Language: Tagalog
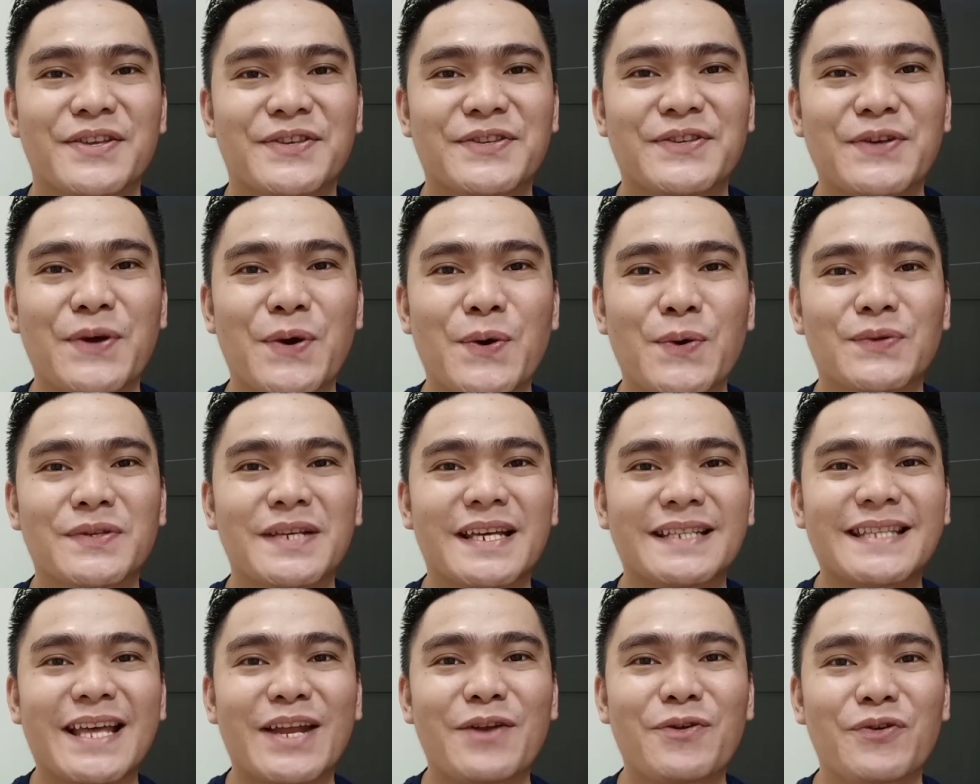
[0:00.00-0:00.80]

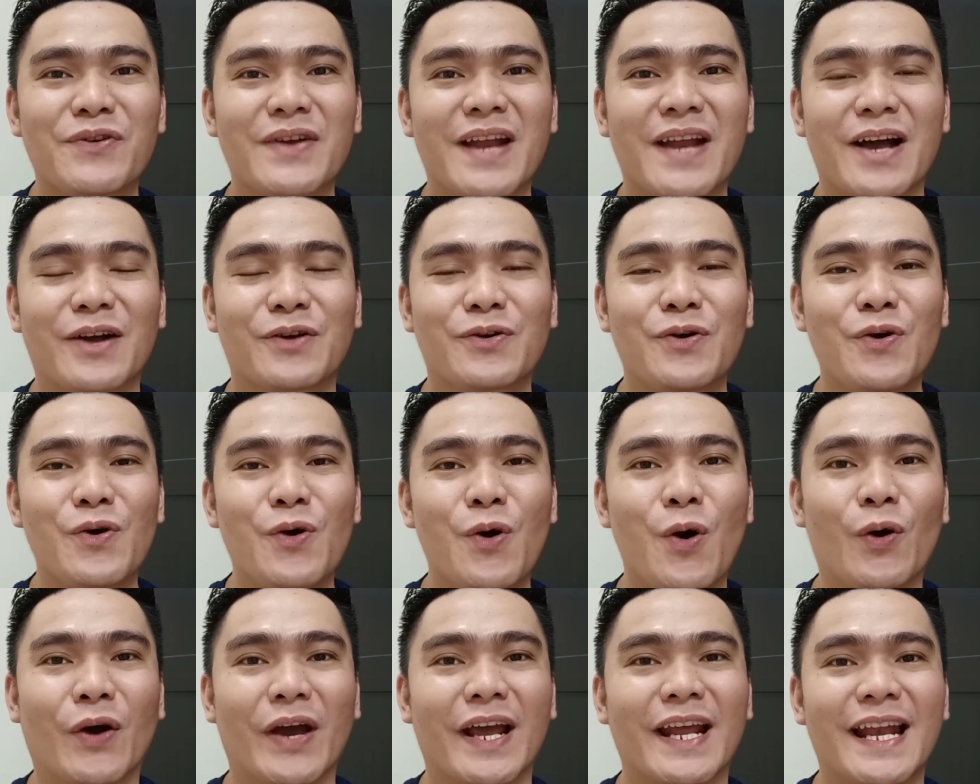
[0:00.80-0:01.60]
So, sa tanong na
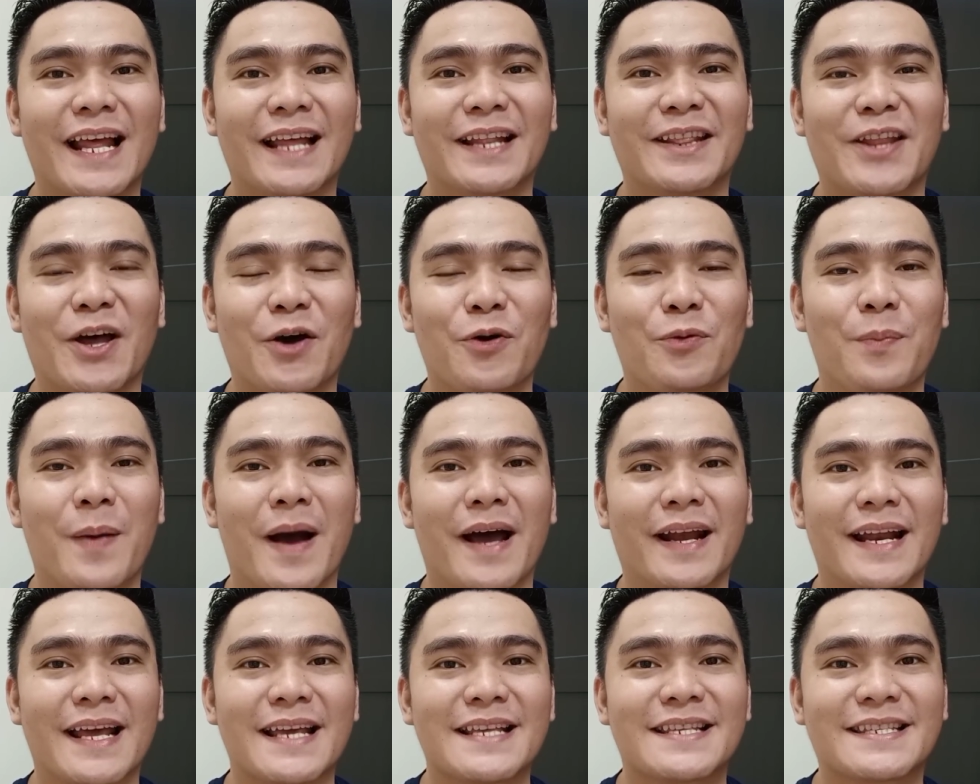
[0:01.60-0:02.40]
kung okay lang daw
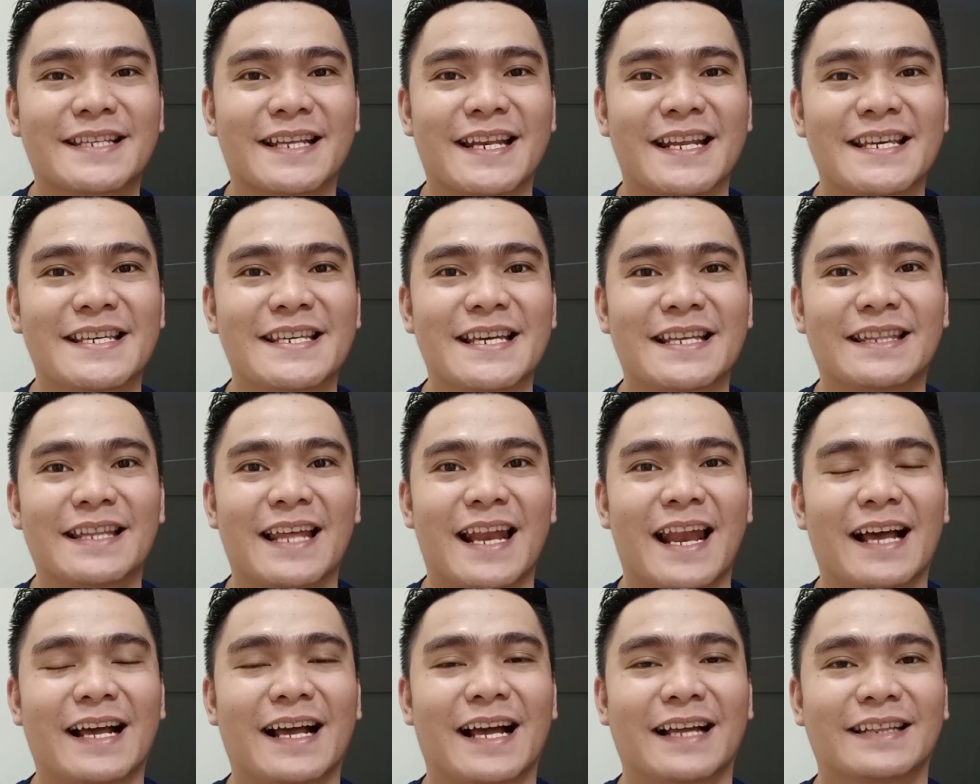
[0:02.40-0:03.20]
ba na
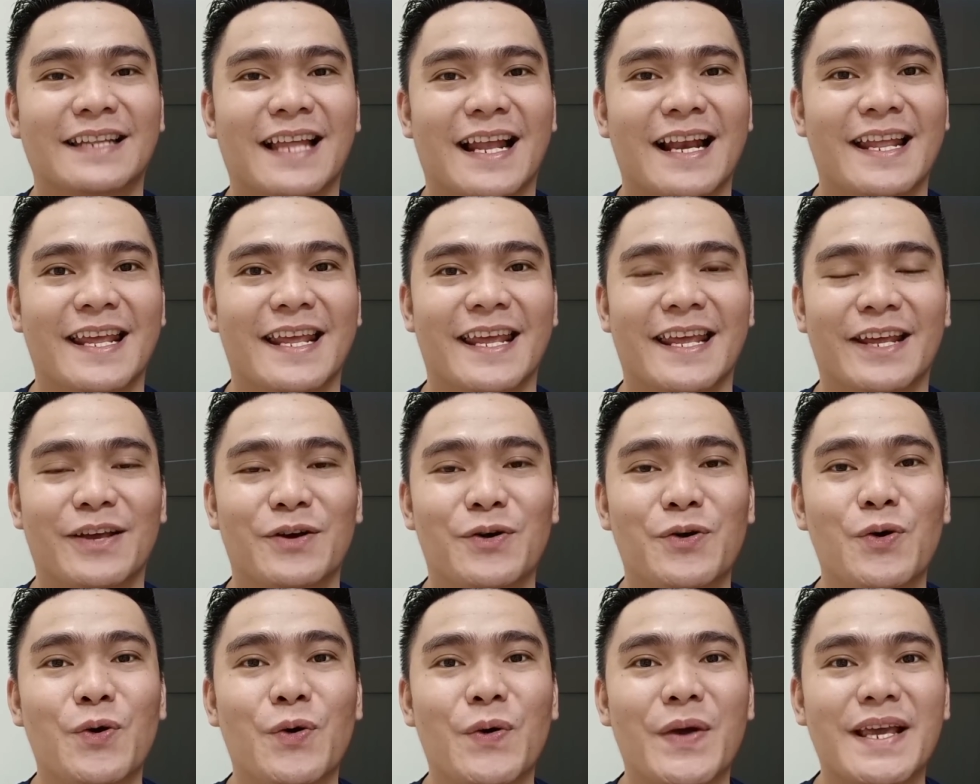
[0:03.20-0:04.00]
screenshot na lang ang
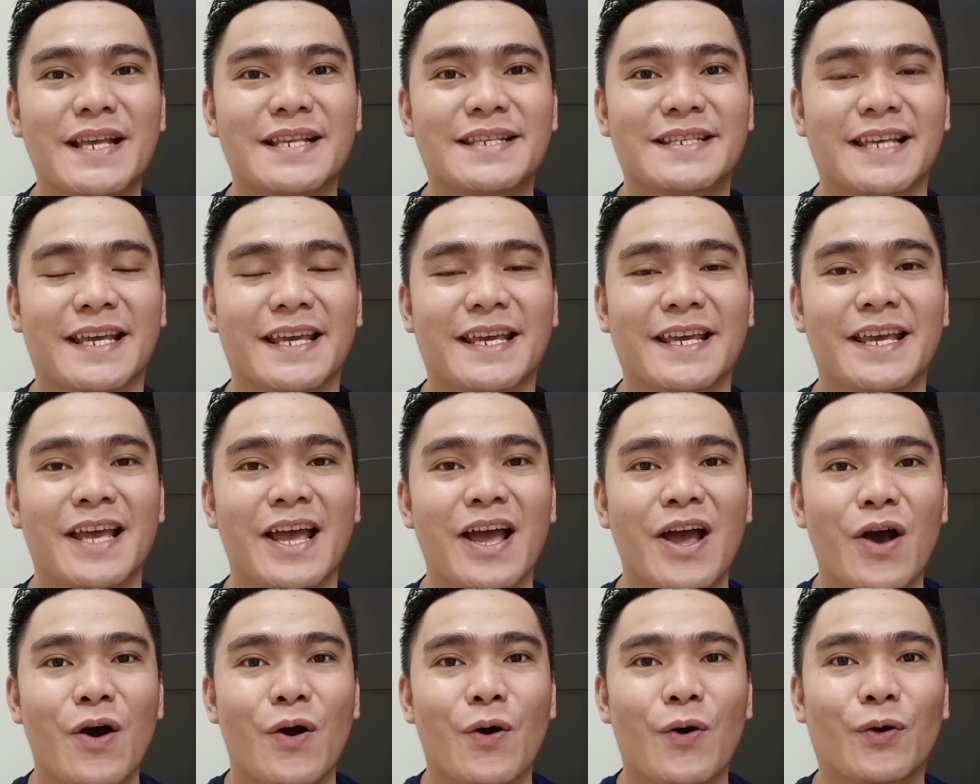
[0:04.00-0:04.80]
dalhing
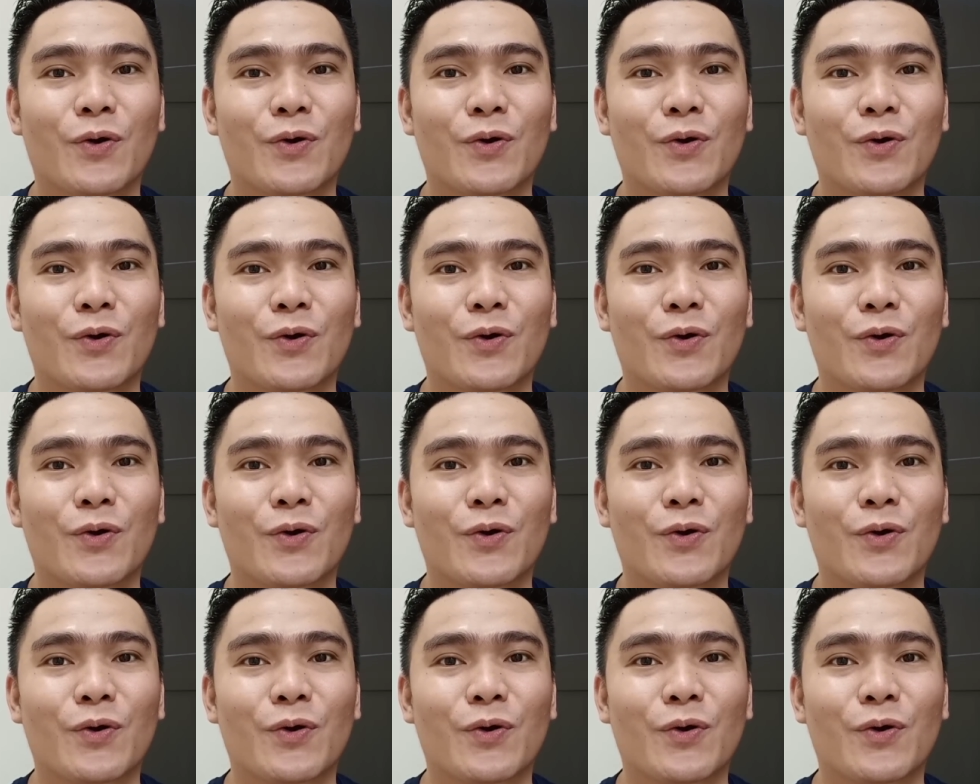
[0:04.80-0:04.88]
OEC